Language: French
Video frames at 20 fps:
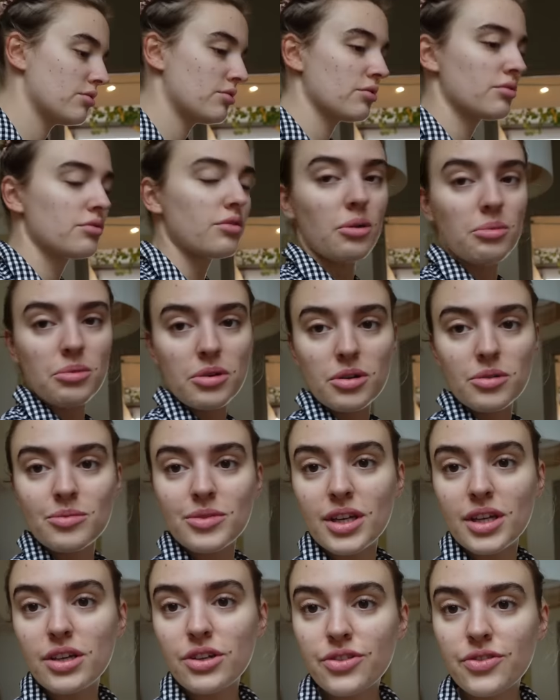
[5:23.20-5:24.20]
du coup en
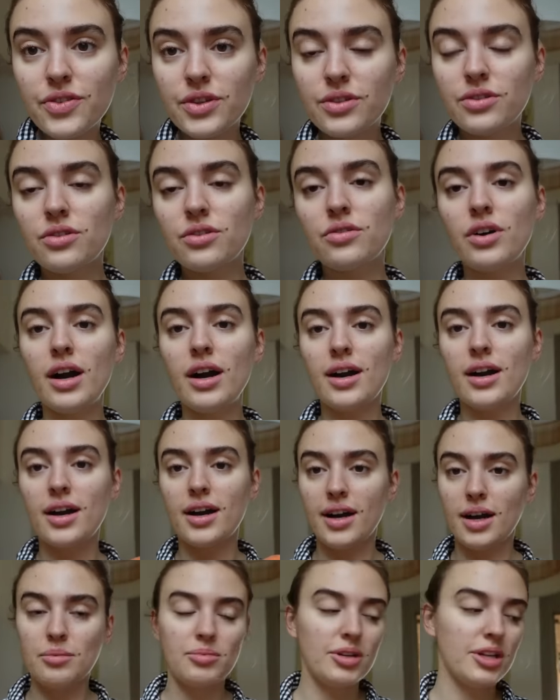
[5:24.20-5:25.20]
premier, je vais devoir
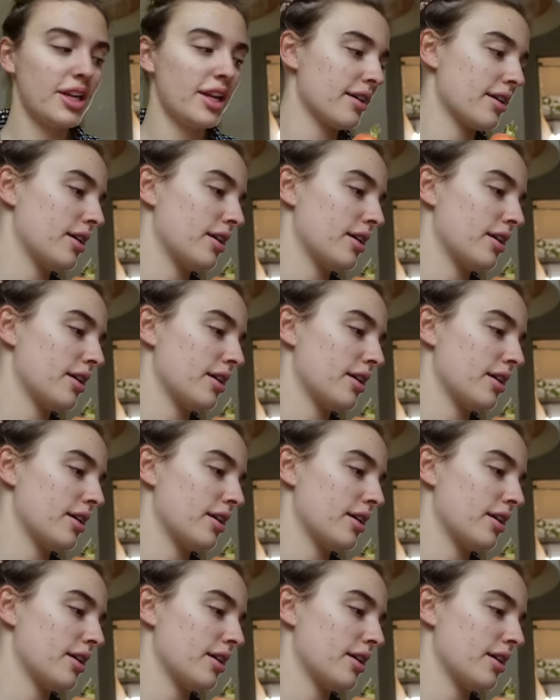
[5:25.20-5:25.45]
râper la